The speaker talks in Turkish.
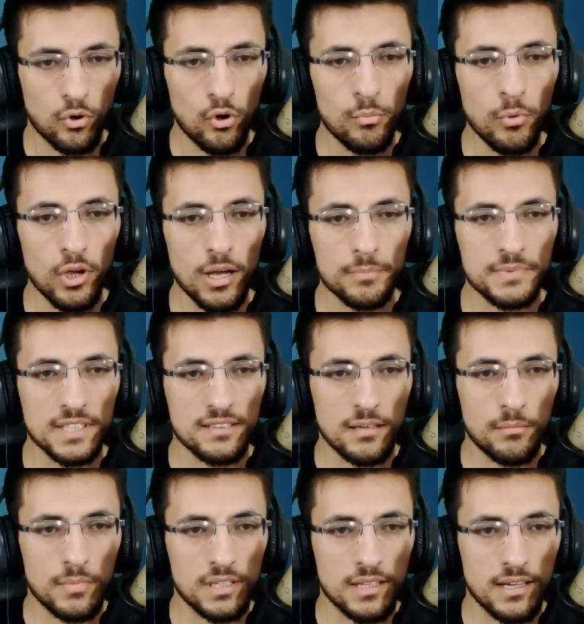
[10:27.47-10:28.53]
combo yaptı
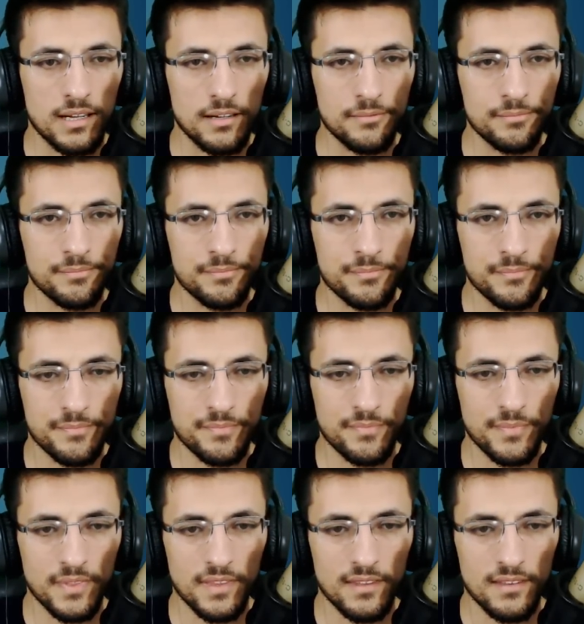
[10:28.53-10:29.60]
adam bana ya.
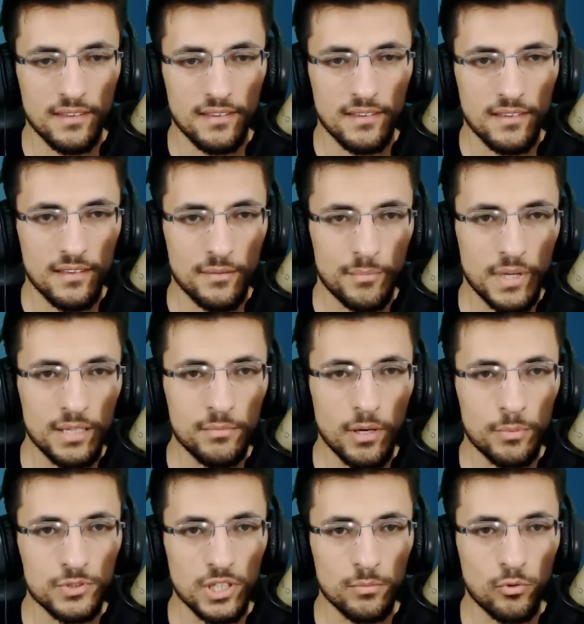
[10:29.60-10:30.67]
Benim
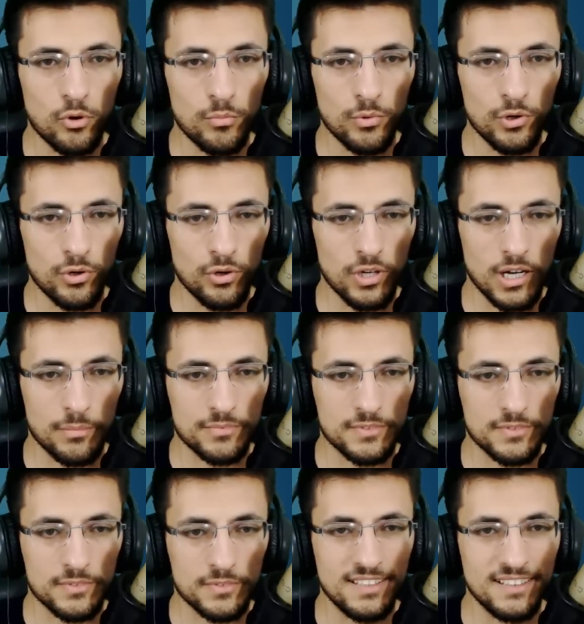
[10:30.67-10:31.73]
yapacağım komboyu o
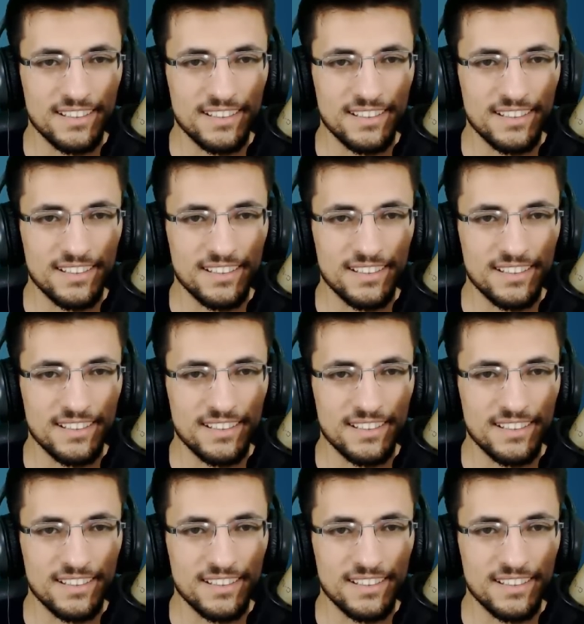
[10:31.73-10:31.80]
yaptı.